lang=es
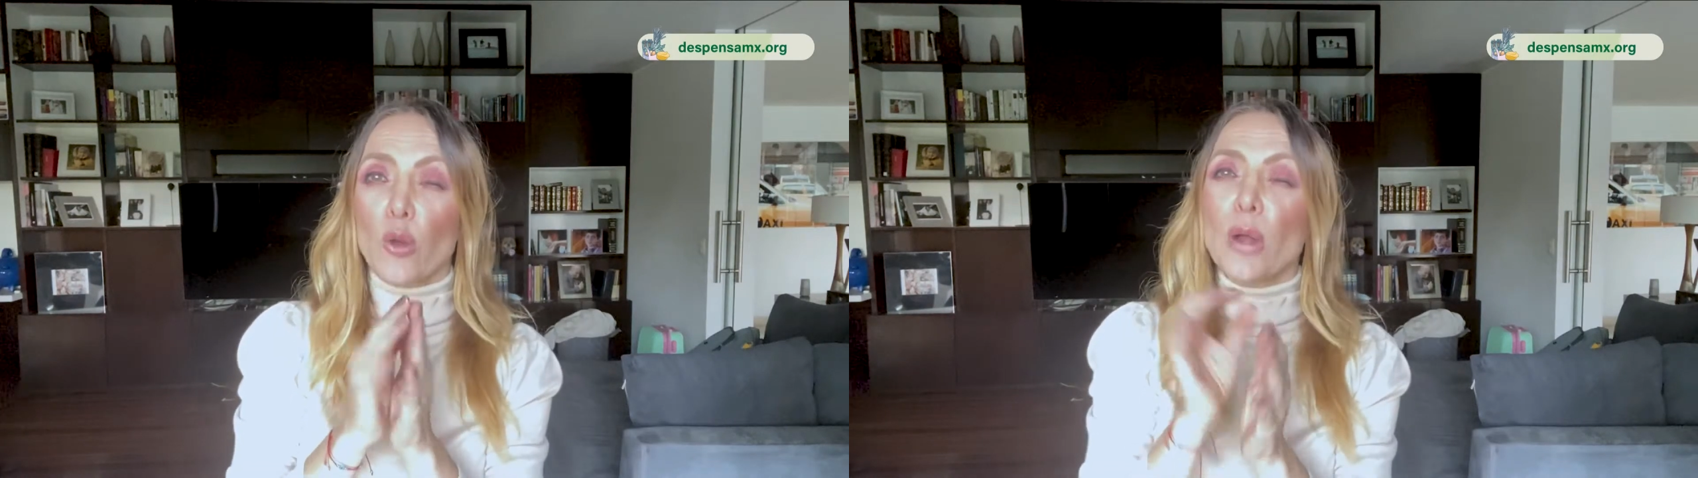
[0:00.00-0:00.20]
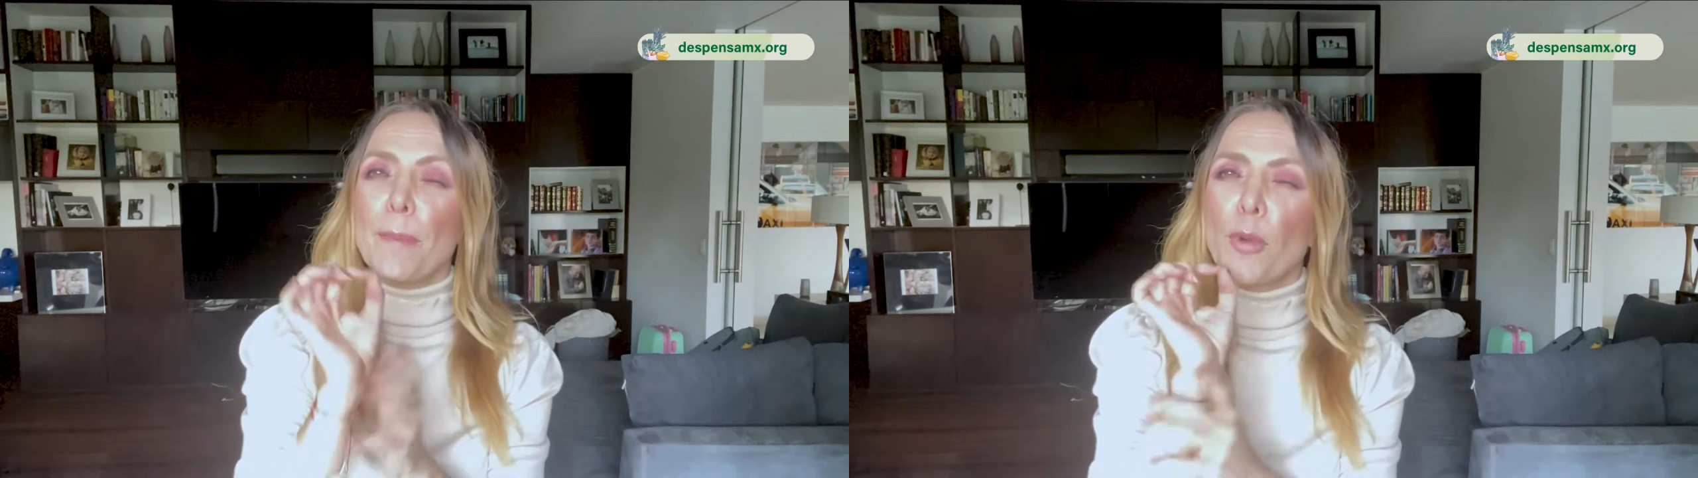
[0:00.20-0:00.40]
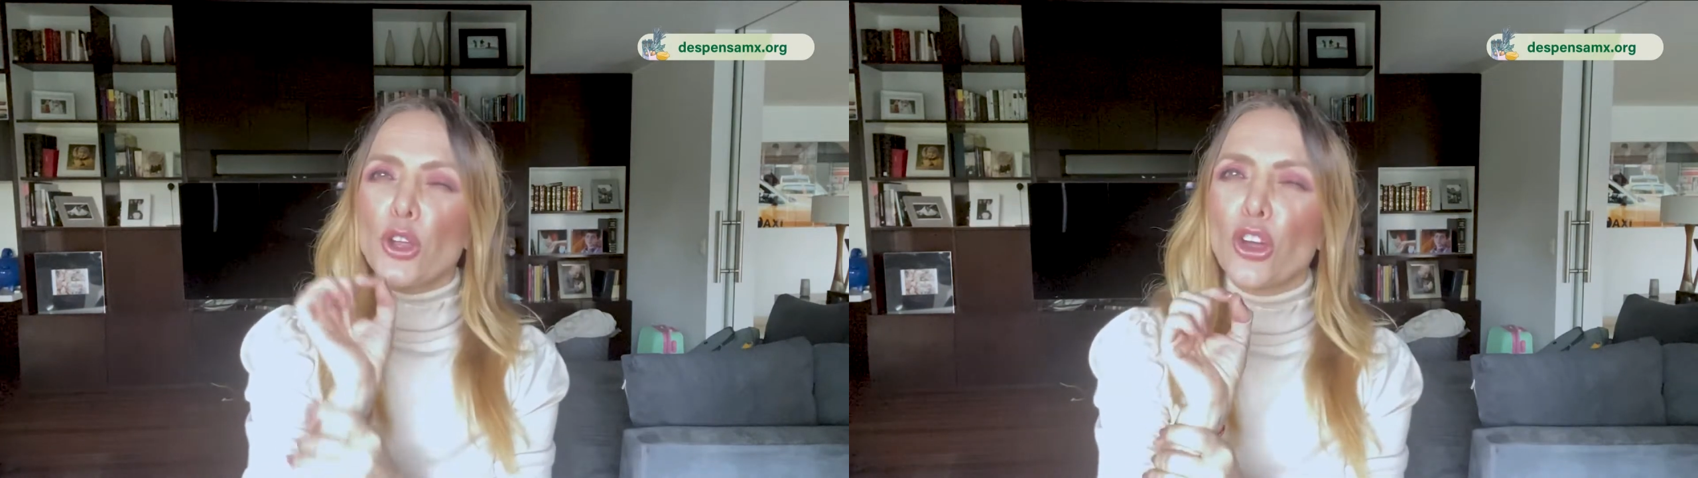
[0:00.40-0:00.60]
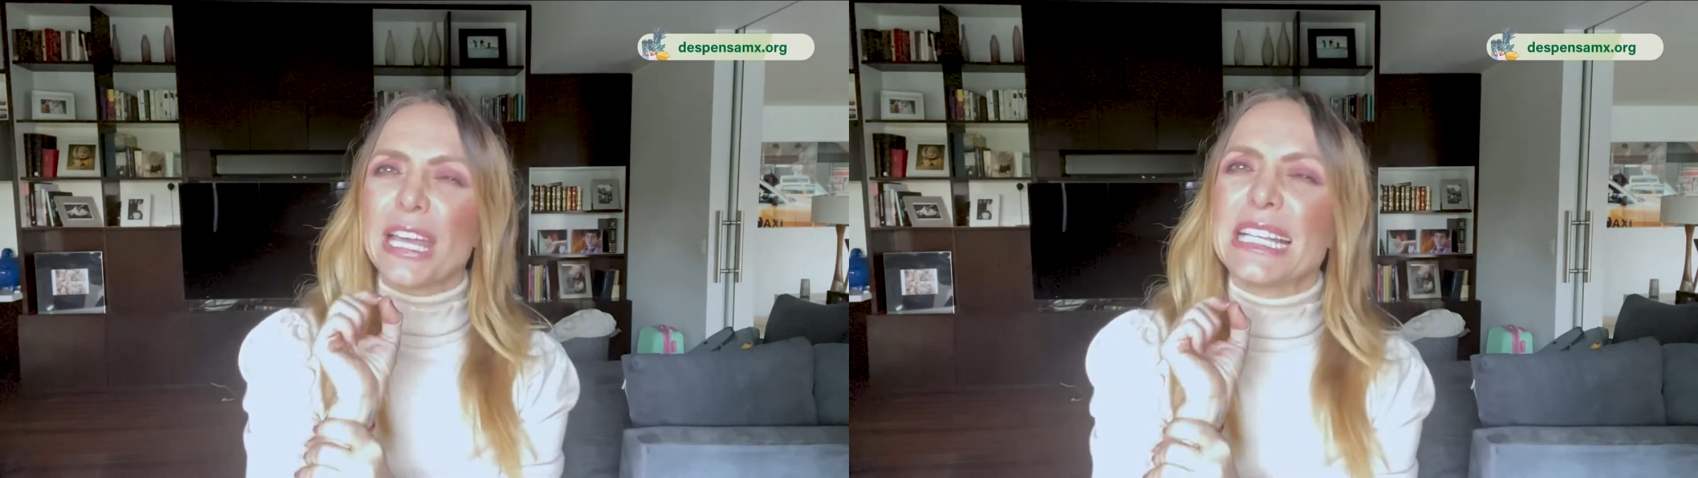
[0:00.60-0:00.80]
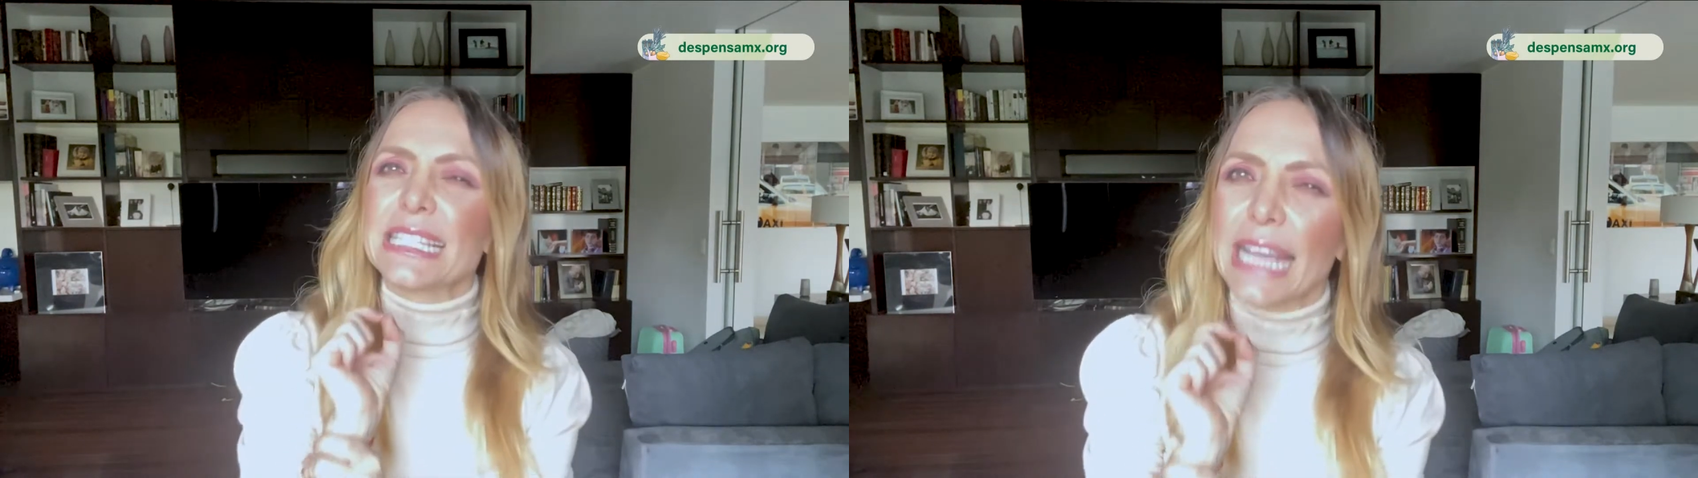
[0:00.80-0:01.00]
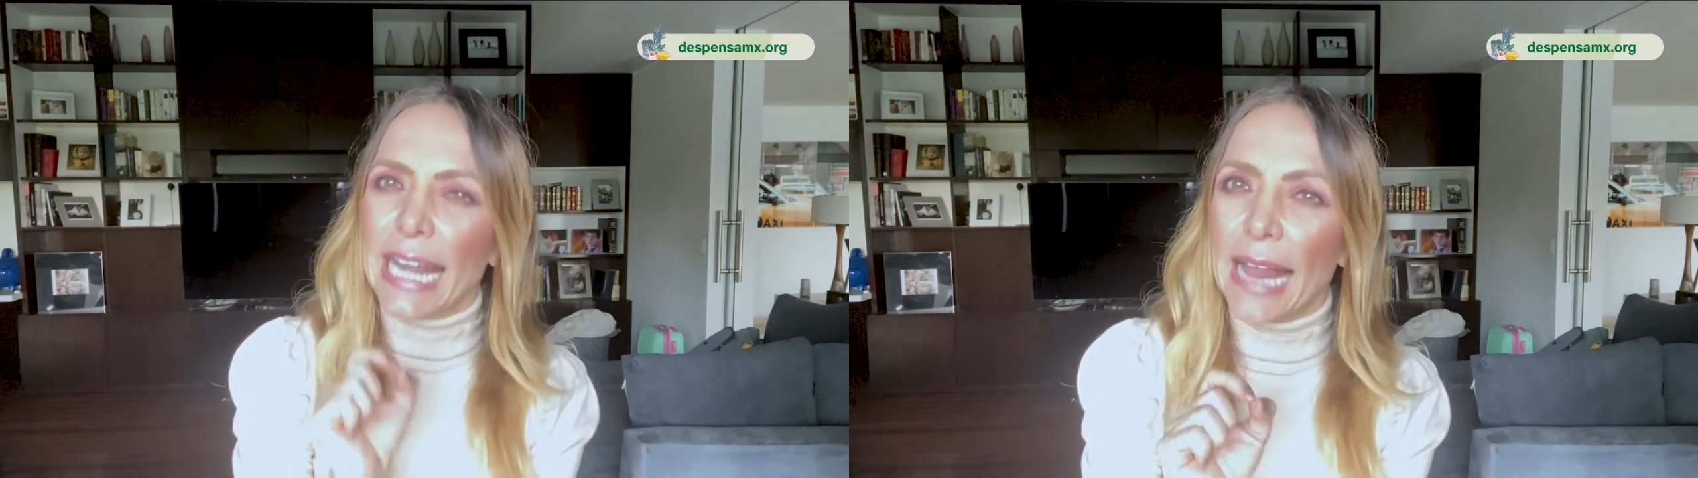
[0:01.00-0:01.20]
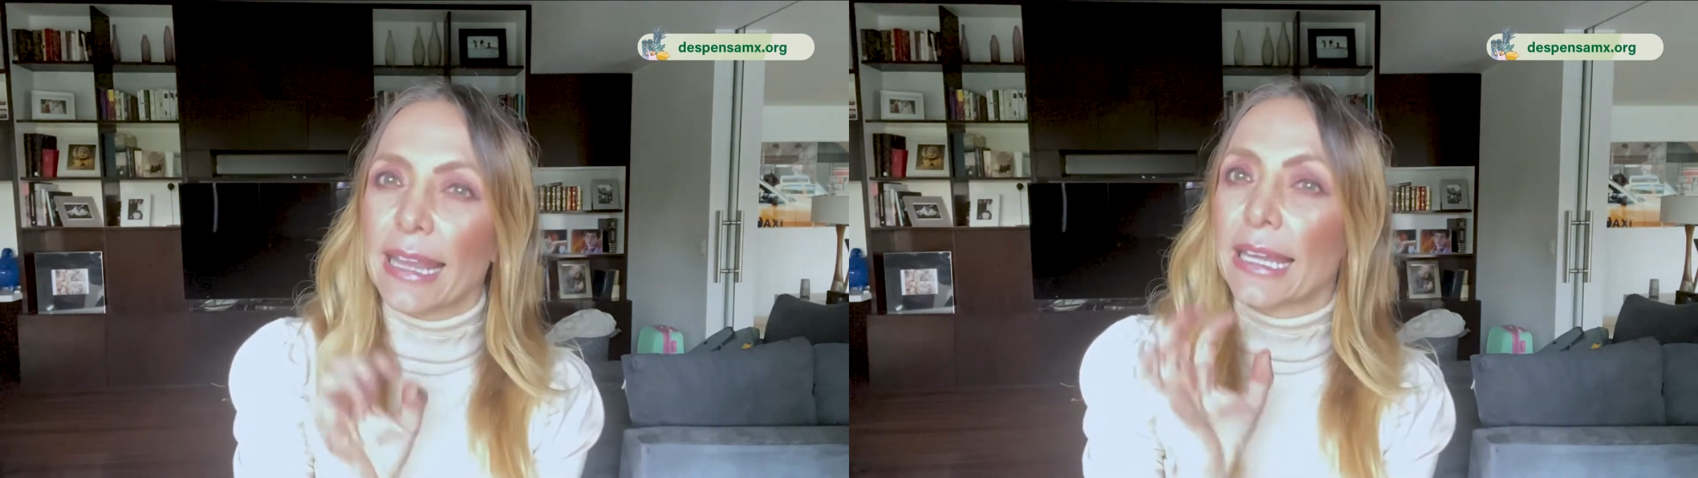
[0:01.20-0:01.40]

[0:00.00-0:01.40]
con un apoyo quincenal de